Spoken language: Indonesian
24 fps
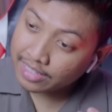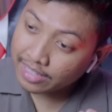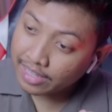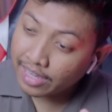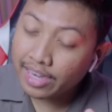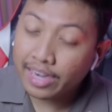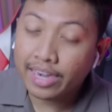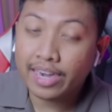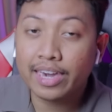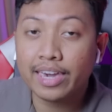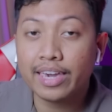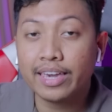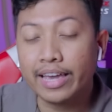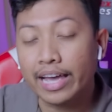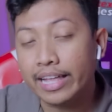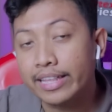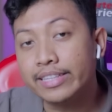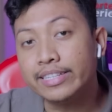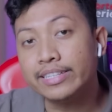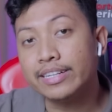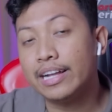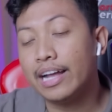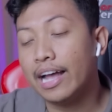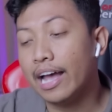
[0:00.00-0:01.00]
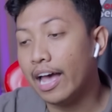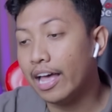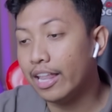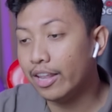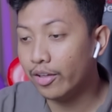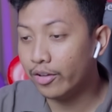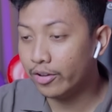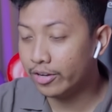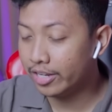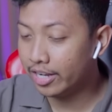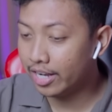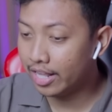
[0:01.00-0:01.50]
eh ganteng
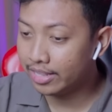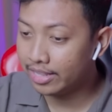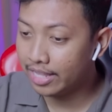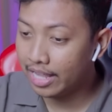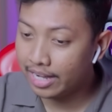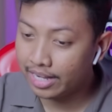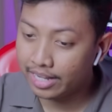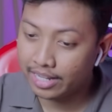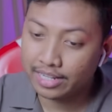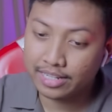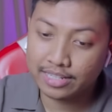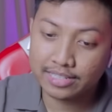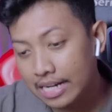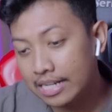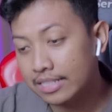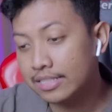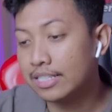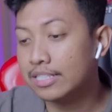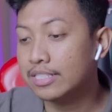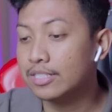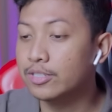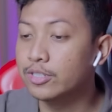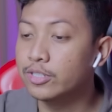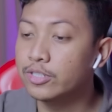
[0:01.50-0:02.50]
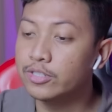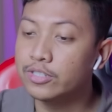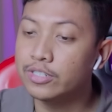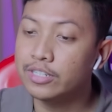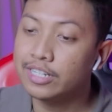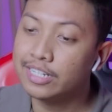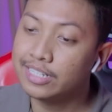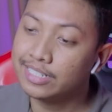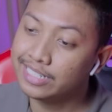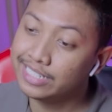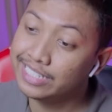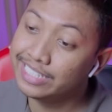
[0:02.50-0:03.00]
kalau dilihat dari atas
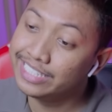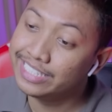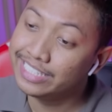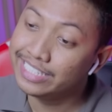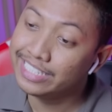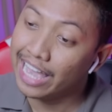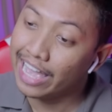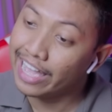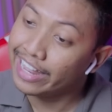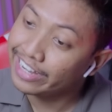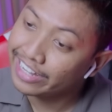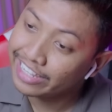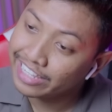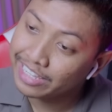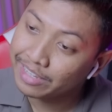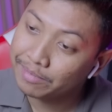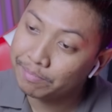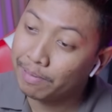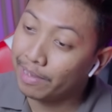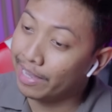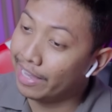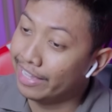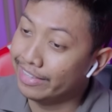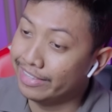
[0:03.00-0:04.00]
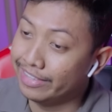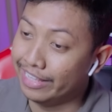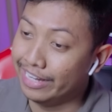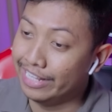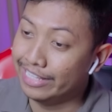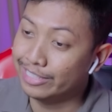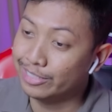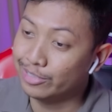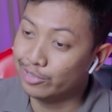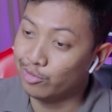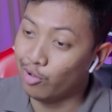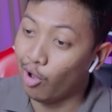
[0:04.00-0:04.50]
gunung Rinjani pakai
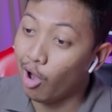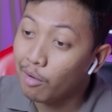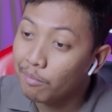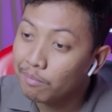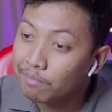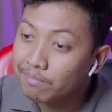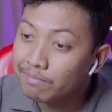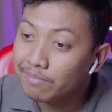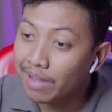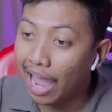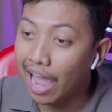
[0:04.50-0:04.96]
teleskop